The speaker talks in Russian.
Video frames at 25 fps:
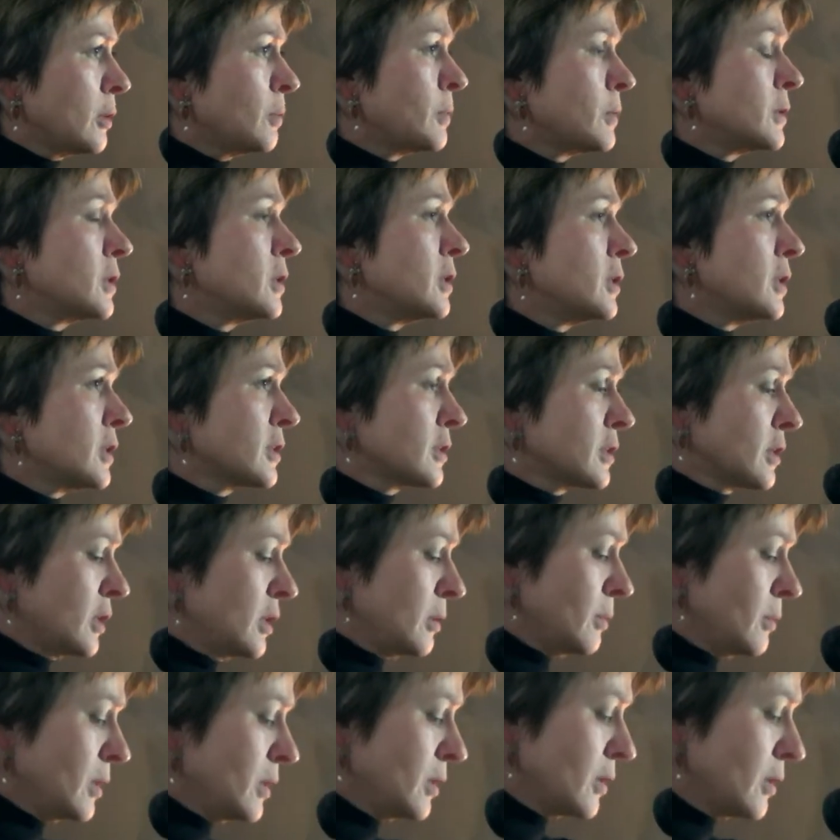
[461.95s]
и под
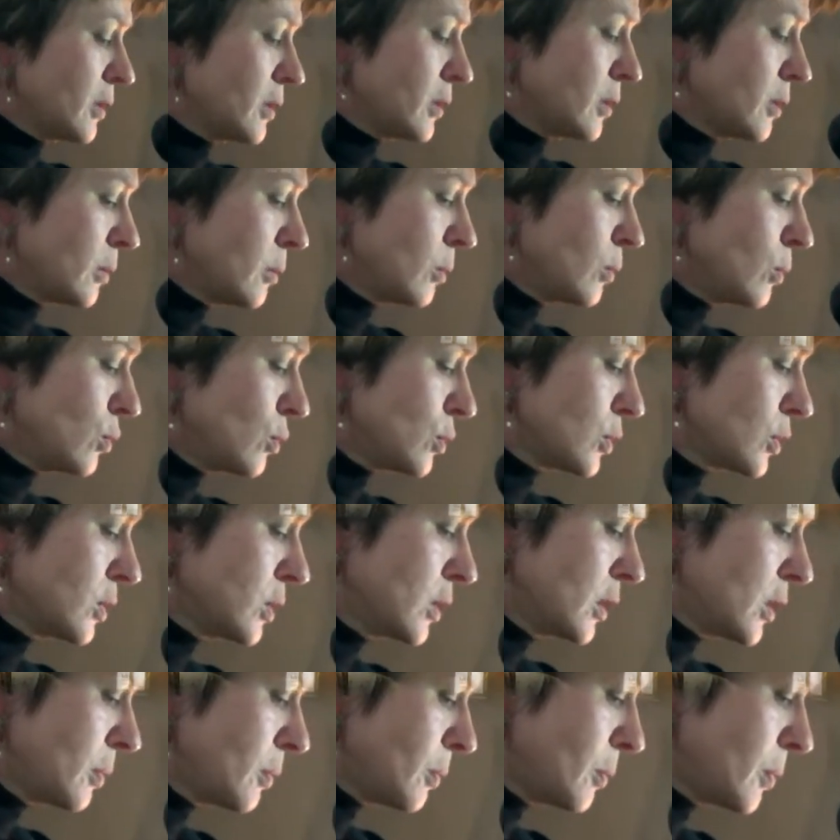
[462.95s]
глазами
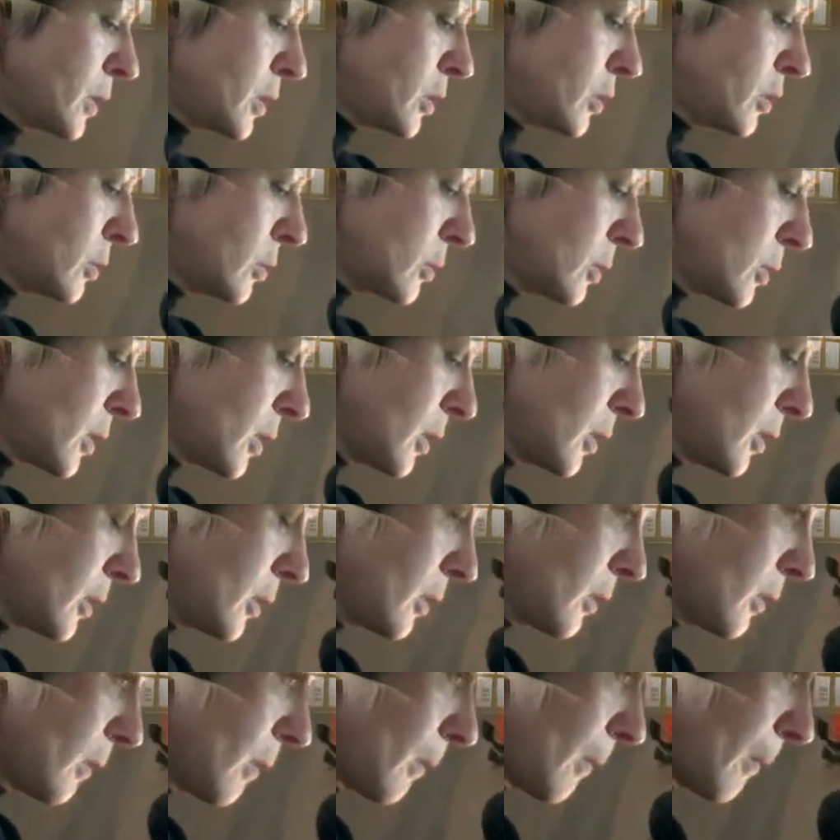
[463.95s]
мутные
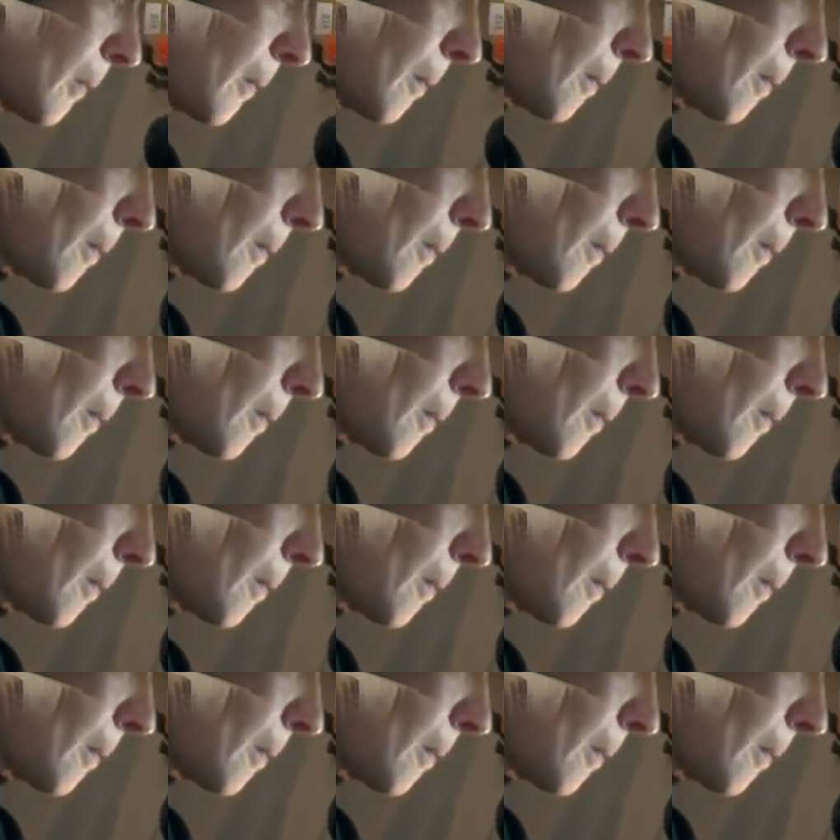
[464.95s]
потеки.